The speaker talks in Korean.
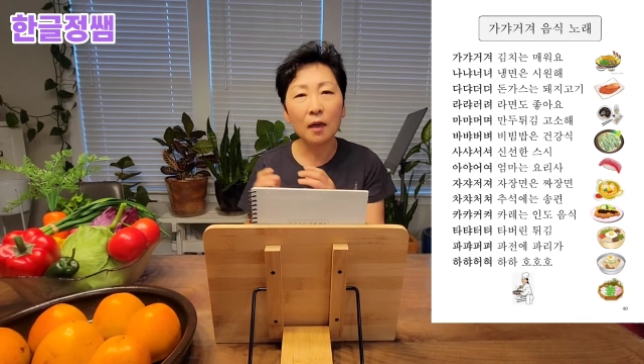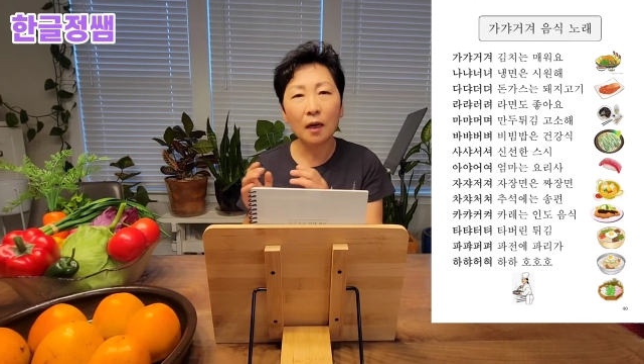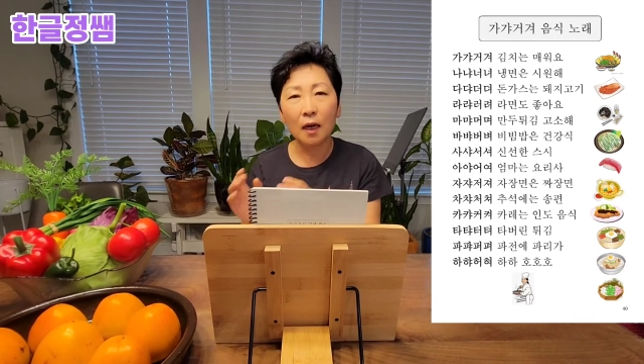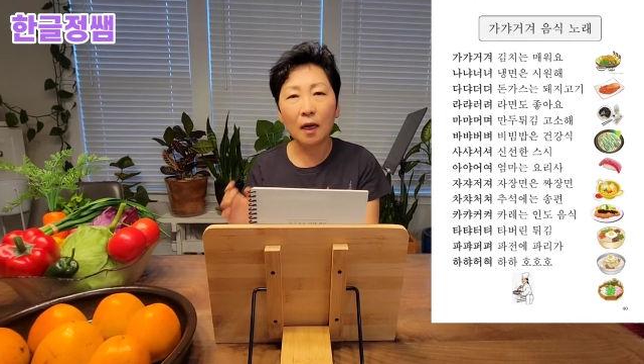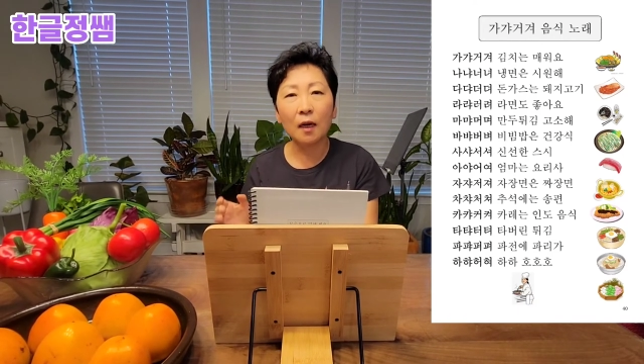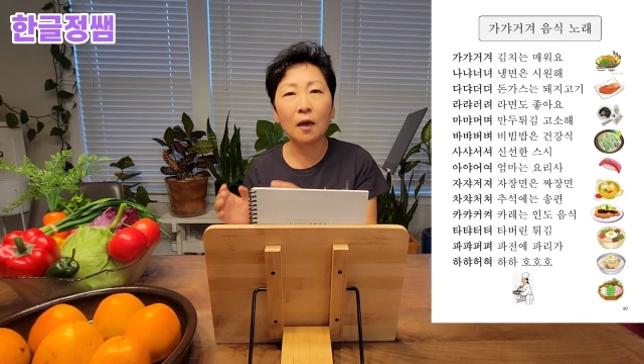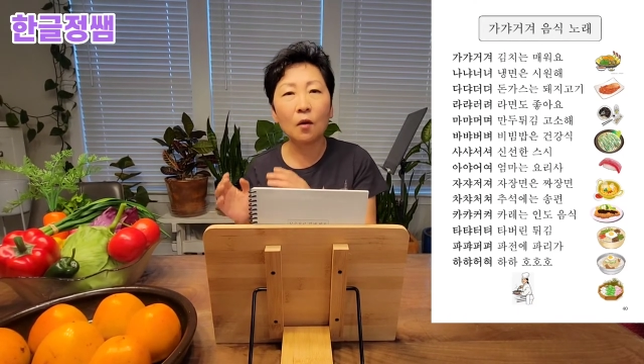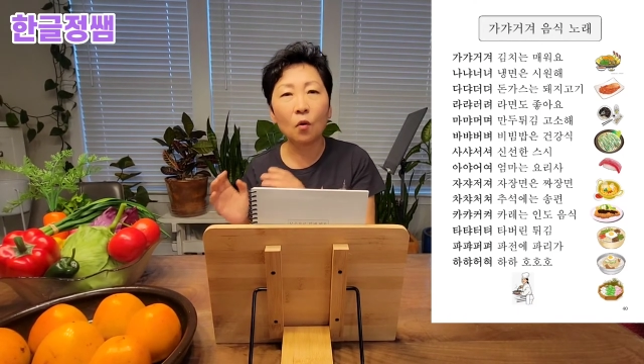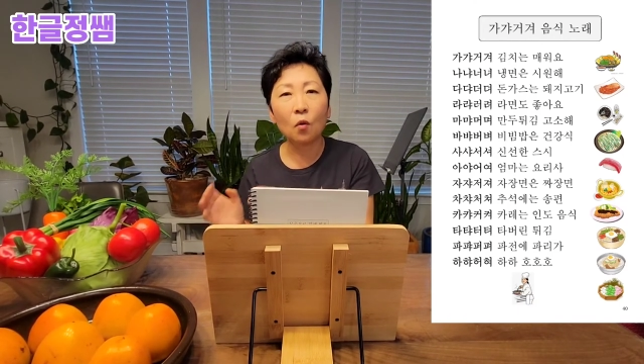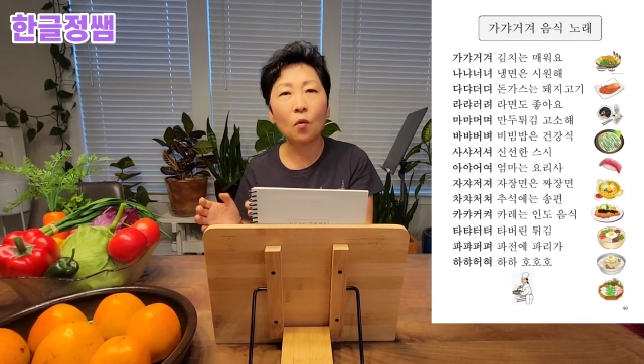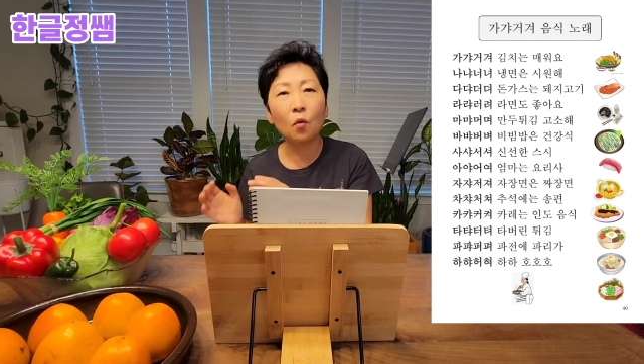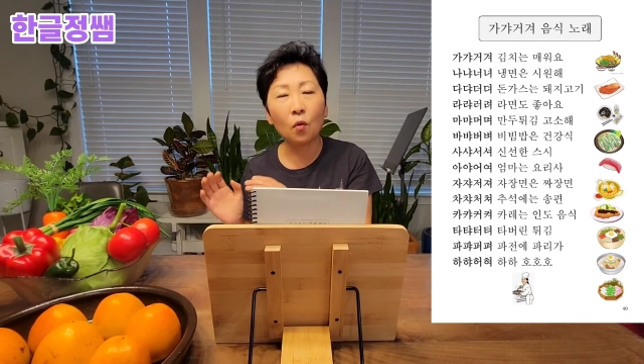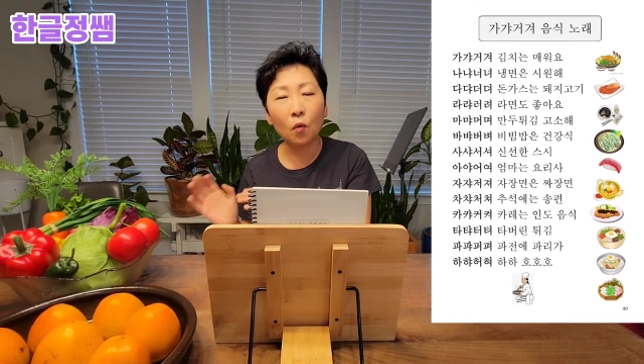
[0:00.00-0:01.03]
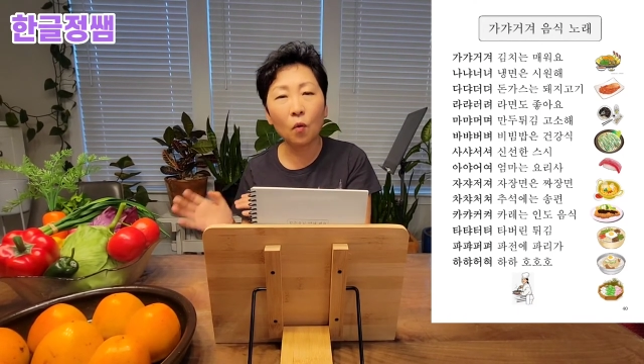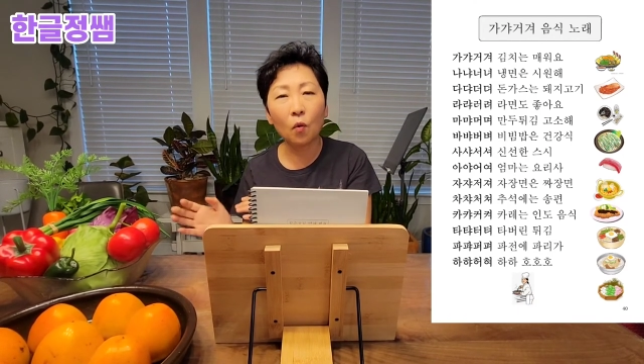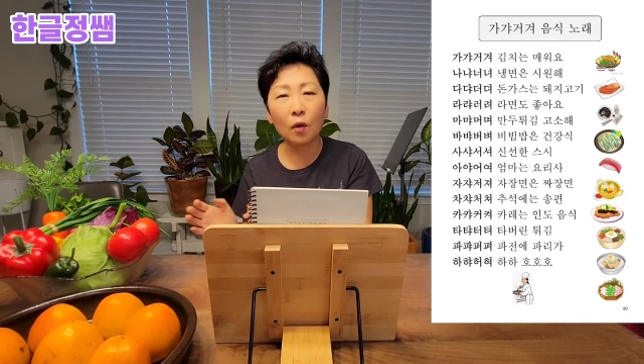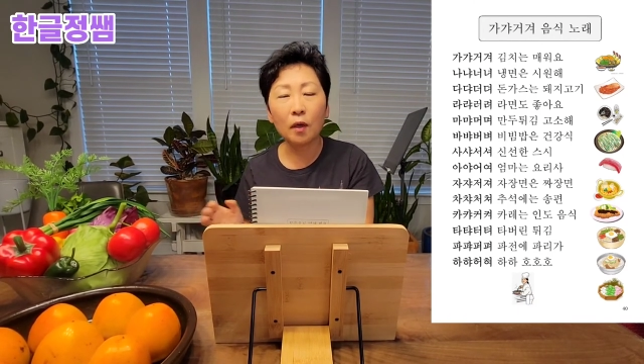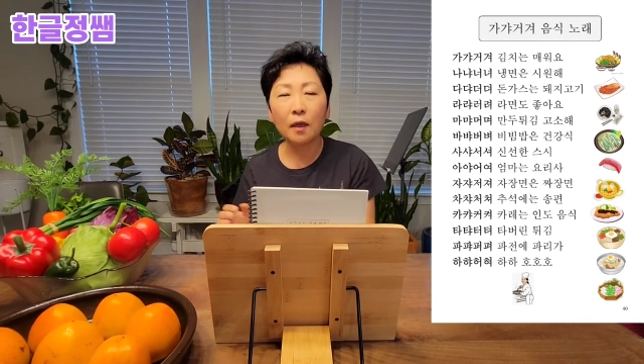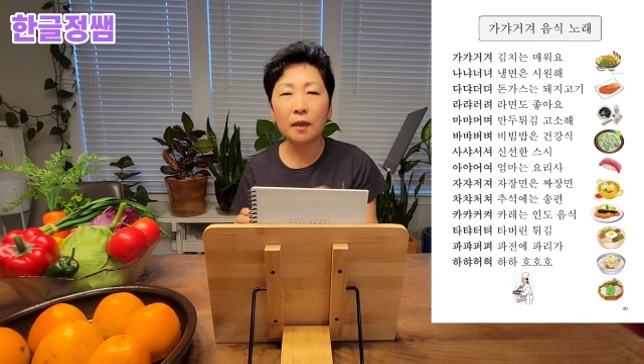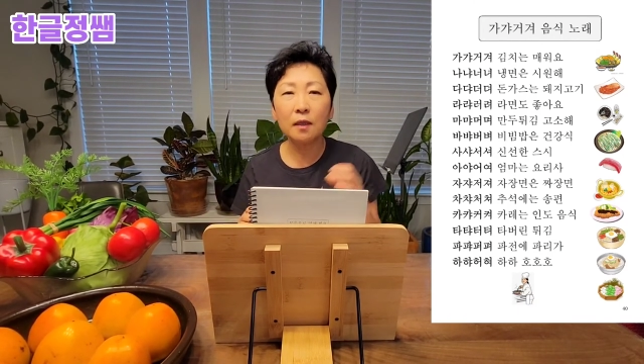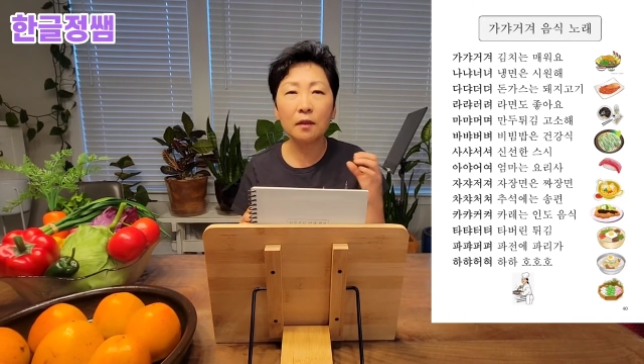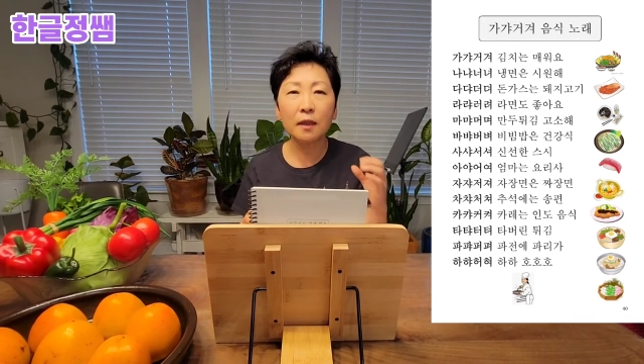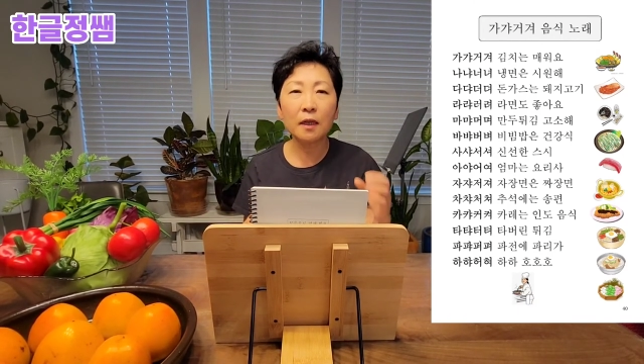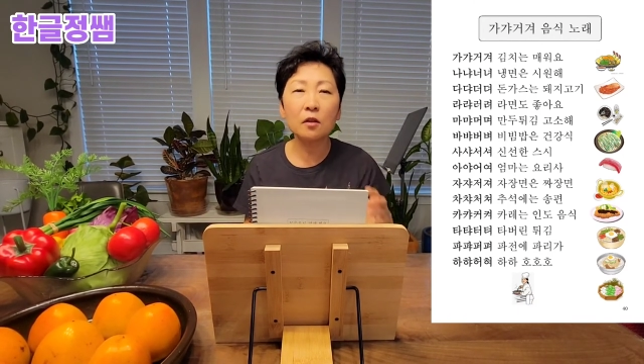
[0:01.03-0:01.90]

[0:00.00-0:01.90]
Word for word: 하하호호호 이렇게